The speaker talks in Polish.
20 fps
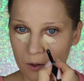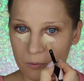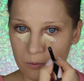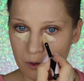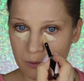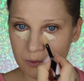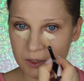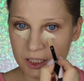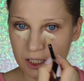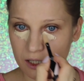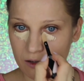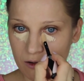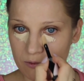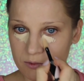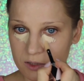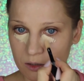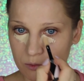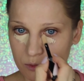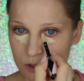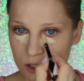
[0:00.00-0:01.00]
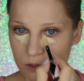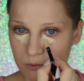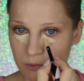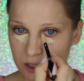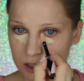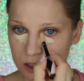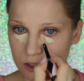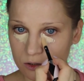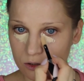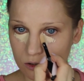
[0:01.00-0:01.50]
Pomyślałam sobie, że
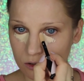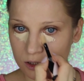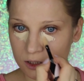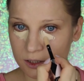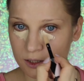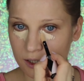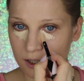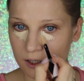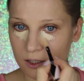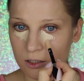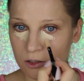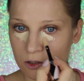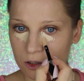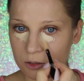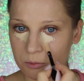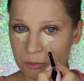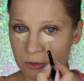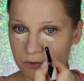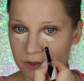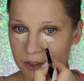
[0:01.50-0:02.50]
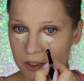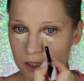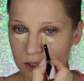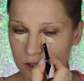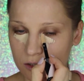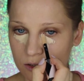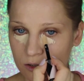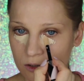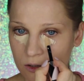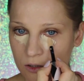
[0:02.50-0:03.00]
będzie to idealny
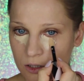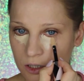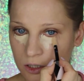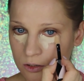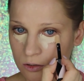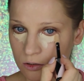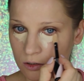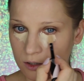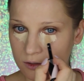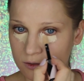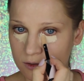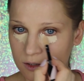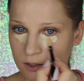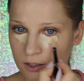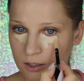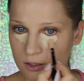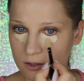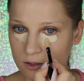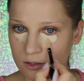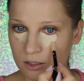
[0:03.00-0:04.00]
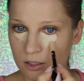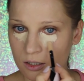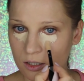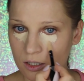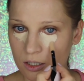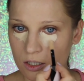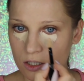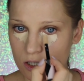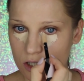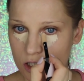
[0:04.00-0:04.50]
odpowiednik do korektora Tarte
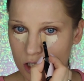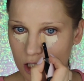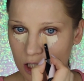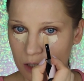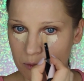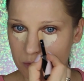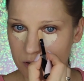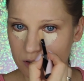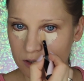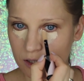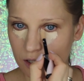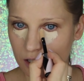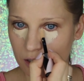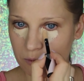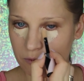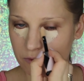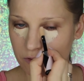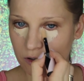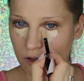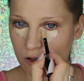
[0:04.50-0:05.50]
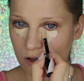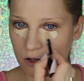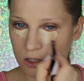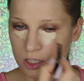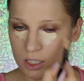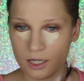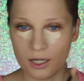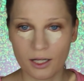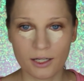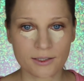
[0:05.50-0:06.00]
Shape Tape w
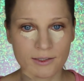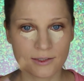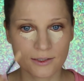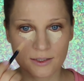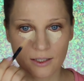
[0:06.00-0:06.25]
kolorze Light